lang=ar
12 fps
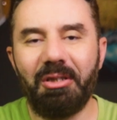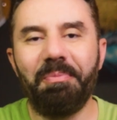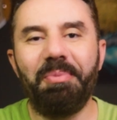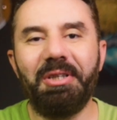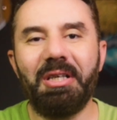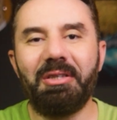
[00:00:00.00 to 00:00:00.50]

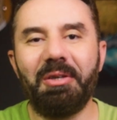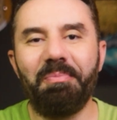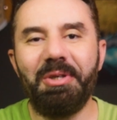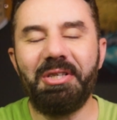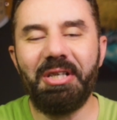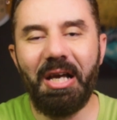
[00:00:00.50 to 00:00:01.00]
التطبيق ده
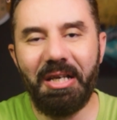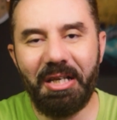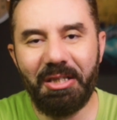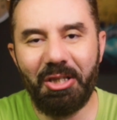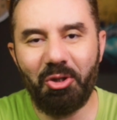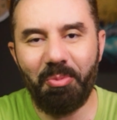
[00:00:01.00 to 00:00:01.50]
تطبيق سهل
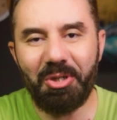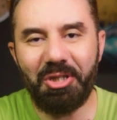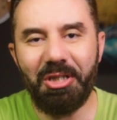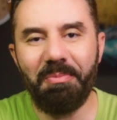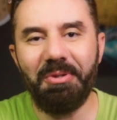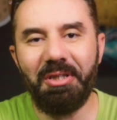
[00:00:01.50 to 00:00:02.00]
جدا
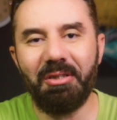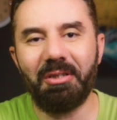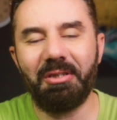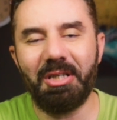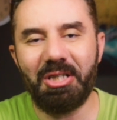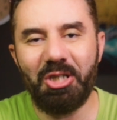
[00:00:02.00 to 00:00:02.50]
وبسيط بتقدر
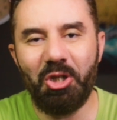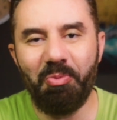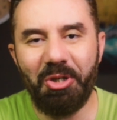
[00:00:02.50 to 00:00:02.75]
تنزله